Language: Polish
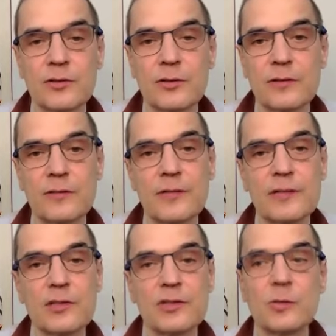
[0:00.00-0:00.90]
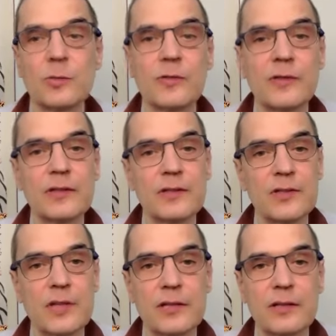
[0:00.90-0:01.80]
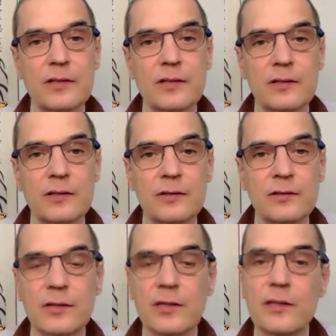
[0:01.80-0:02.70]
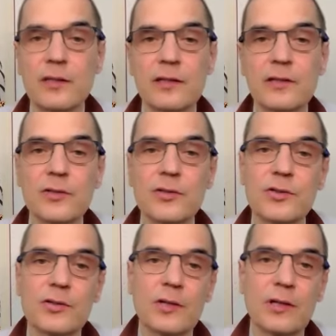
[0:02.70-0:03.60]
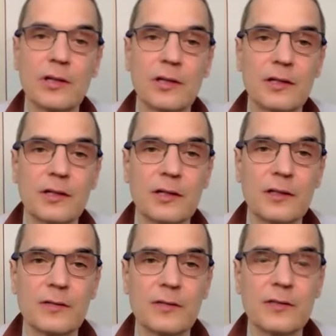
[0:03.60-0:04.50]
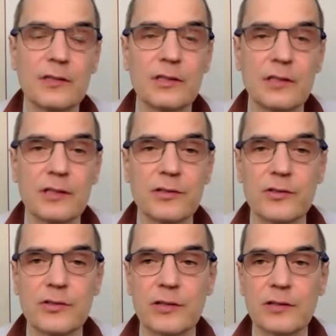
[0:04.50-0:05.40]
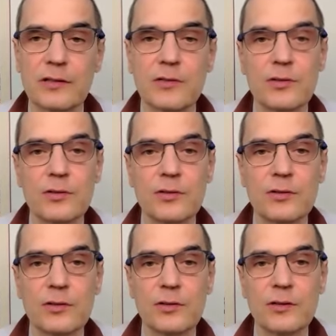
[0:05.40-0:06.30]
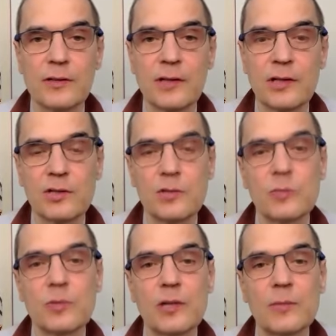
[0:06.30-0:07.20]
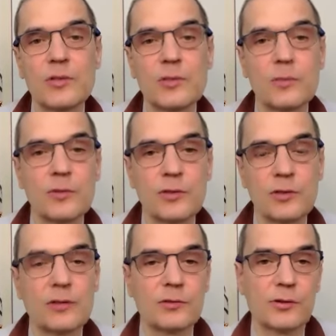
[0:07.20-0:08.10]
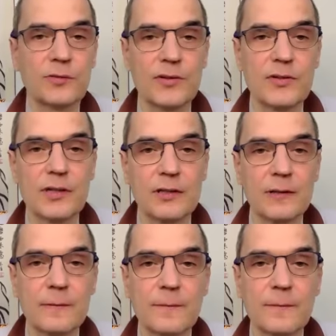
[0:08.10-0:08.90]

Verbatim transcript: To, to wielkie ślubowanie jest takie trochę inne niż e, w innych tradycjach. Chodzi o to, że ślubujemy, żeby osiągnąć oświecenie.